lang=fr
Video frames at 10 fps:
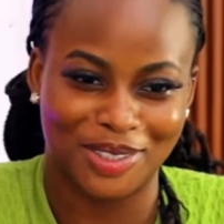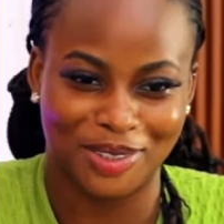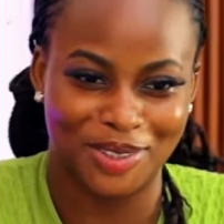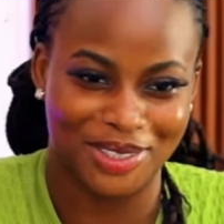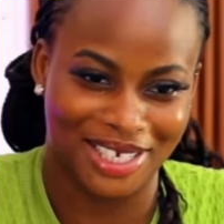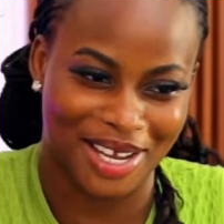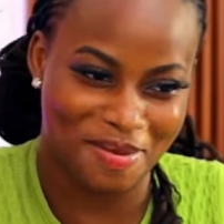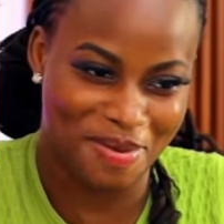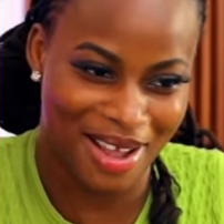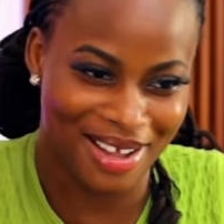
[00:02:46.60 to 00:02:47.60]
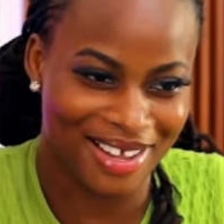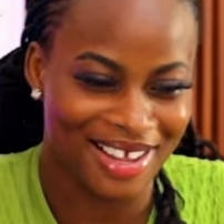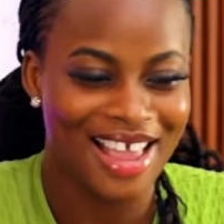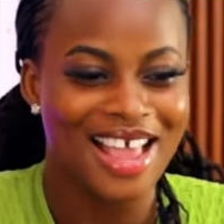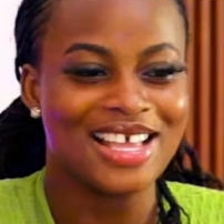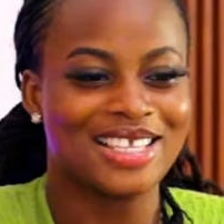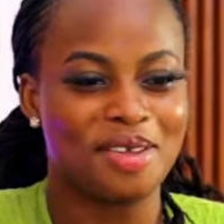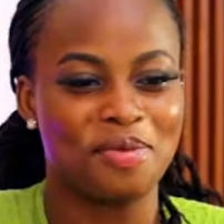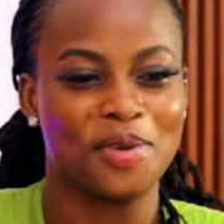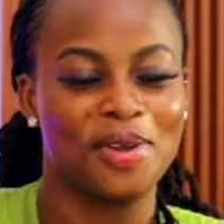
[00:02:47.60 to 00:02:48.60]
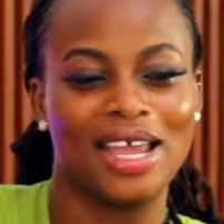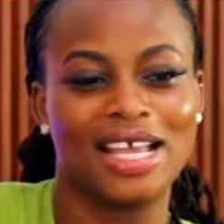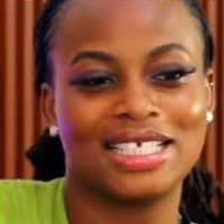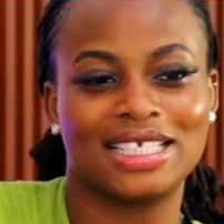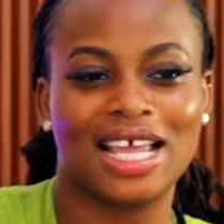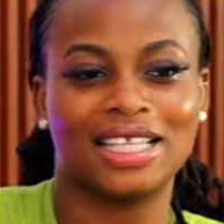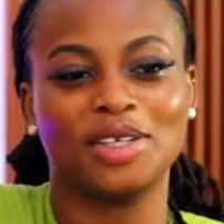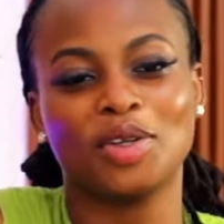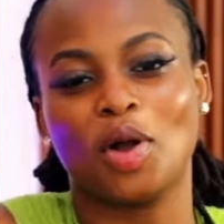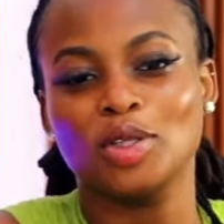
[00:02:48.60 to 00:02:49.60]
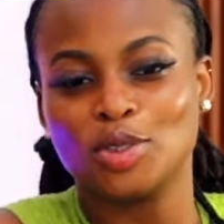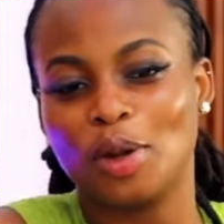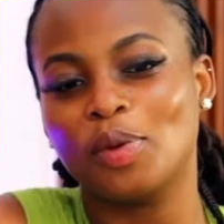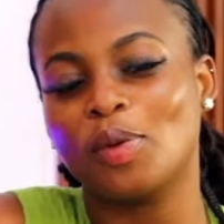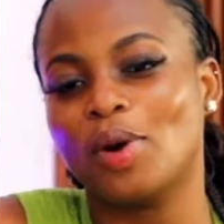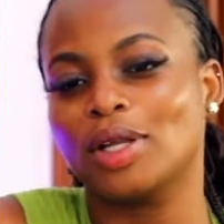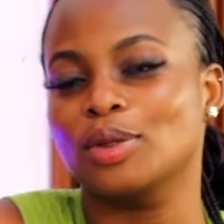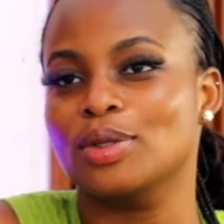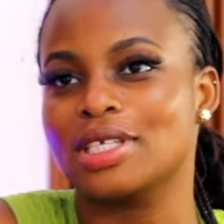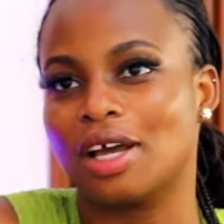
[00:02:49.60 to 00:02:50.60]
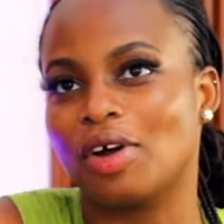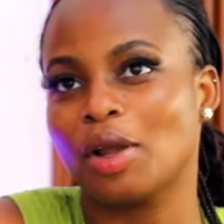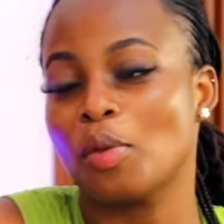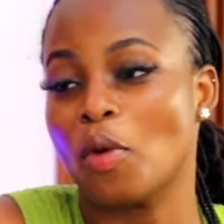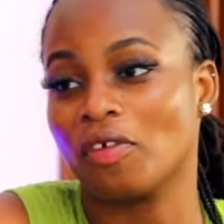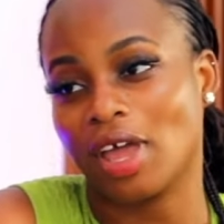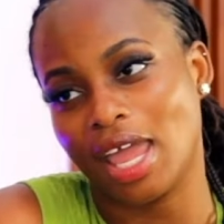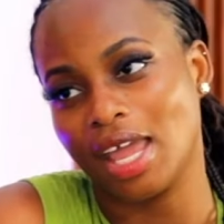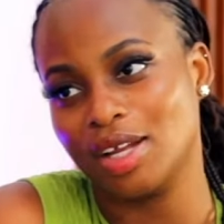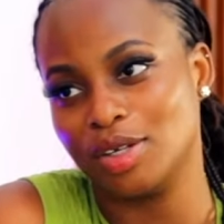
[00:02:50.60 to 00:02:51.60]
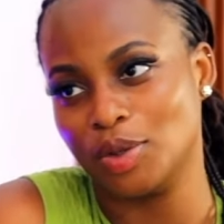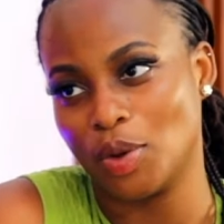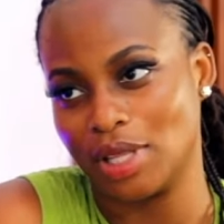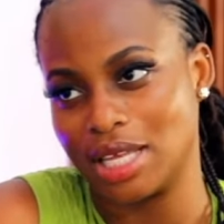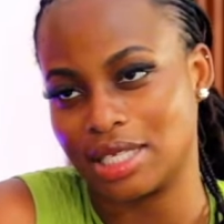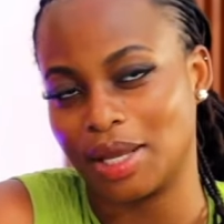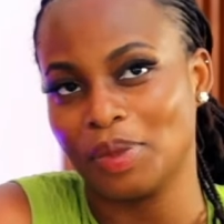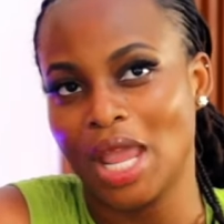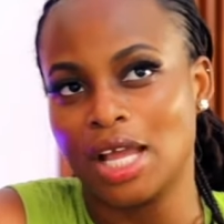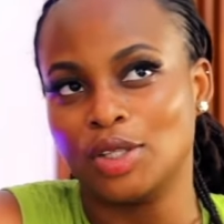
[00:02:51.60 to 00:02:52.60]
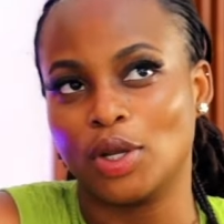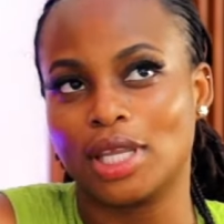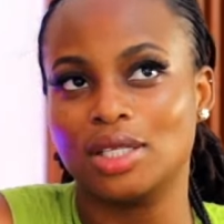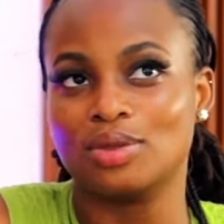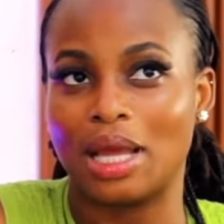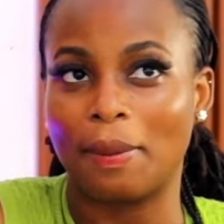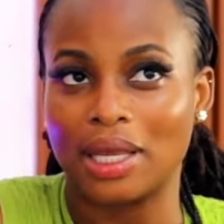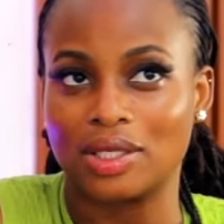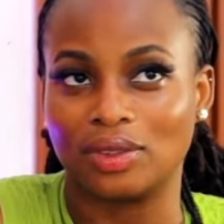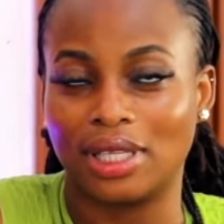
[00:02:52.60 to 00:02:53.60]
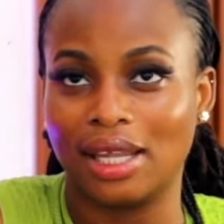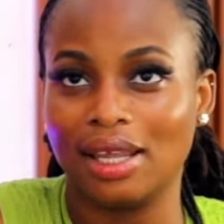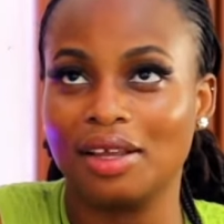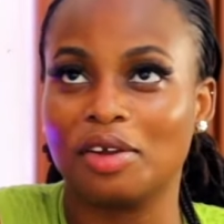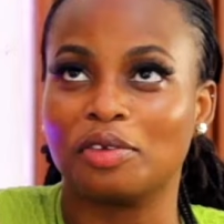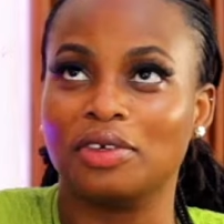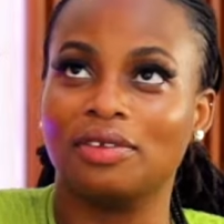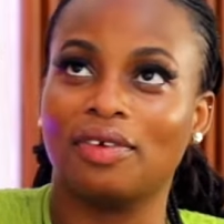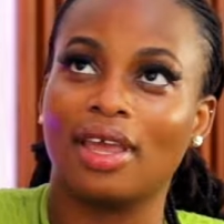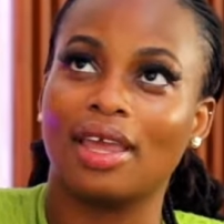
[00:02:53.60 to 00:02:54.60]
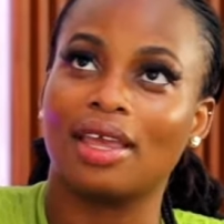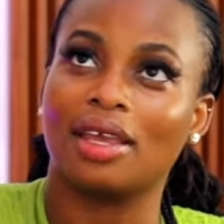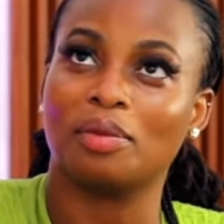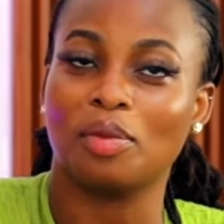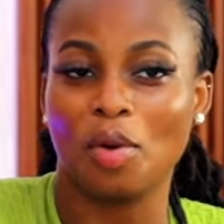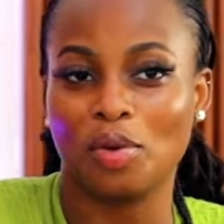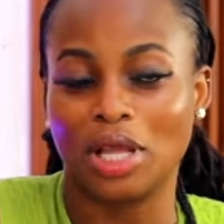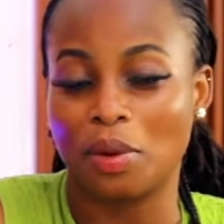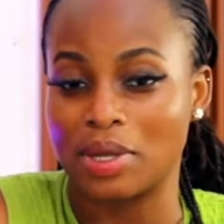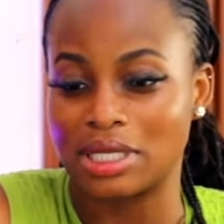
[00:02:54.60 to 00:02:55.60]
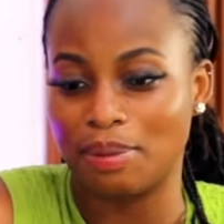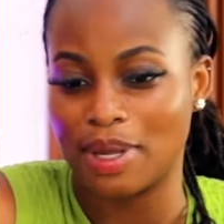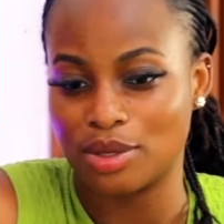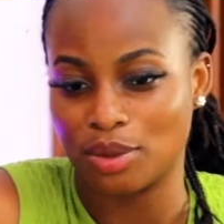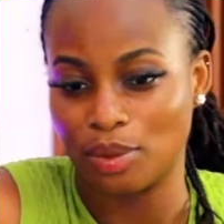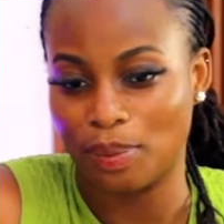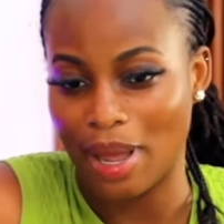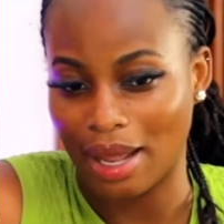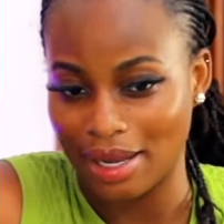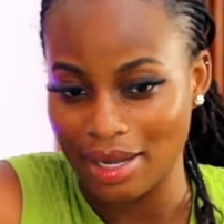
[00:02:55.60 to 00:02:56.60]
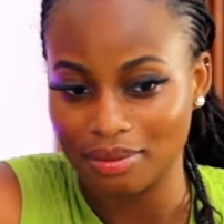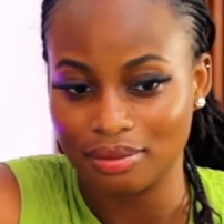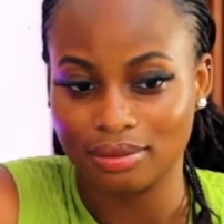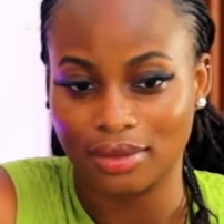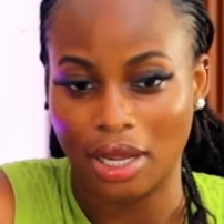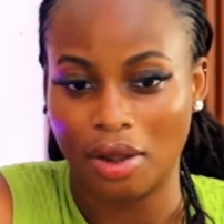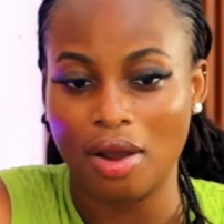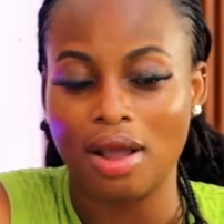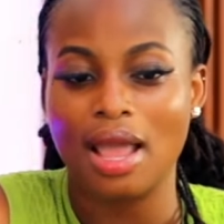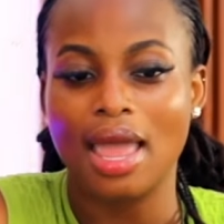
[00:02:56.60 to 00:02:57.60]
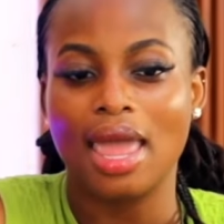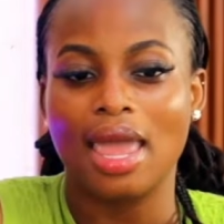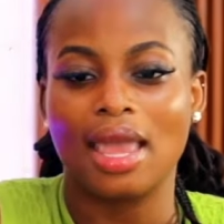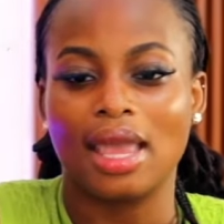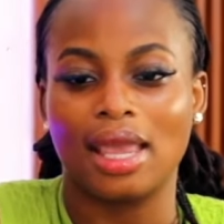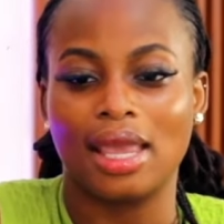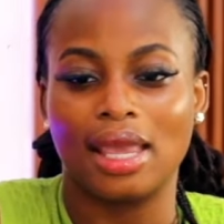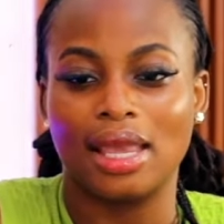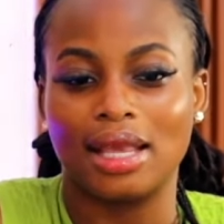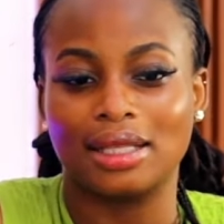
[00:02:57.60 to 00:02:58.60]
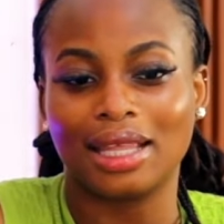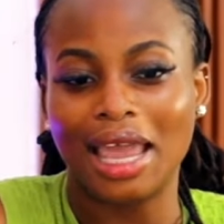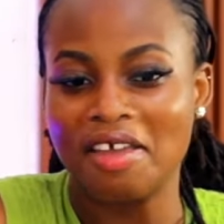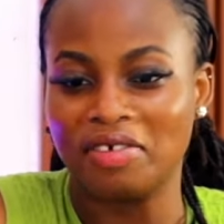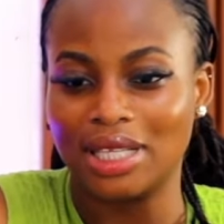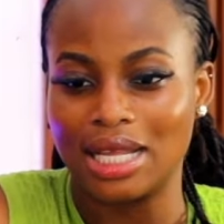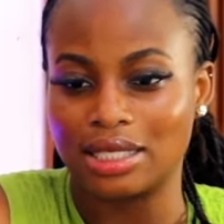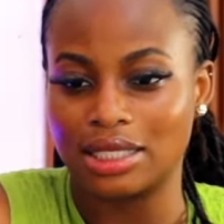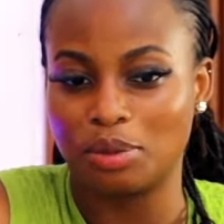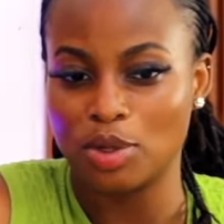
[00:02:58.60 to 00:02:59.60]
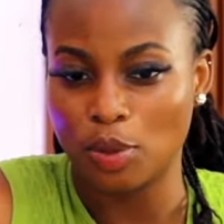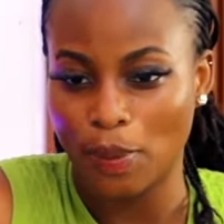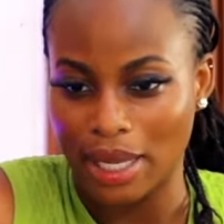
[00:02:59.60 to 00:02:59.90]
je ne te dirai pas, c'est mieux. Et ça a été une grande joie pour moi de savoir que mon frère le connaissait. Donc, il nous a présenté, en vite fait, bon, on a commencé par se parler, d'accord mm-hmm. Et très vite, les sentiments sont